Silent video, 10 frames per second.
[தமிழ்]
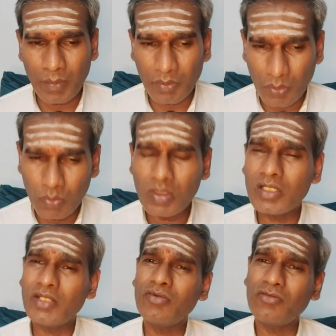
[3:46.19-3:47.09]
அப்போ
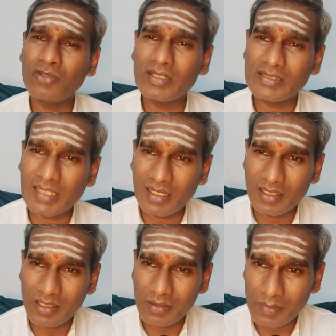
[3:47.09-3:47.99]
ஒவ்வொரு தடவையும் உங்களுக்கு
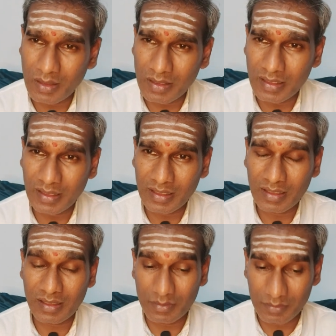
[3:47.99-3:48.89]
சாதகமாக
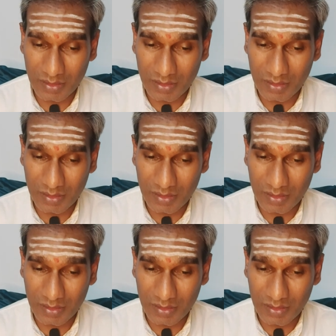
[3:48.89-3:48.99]
நடக்கிற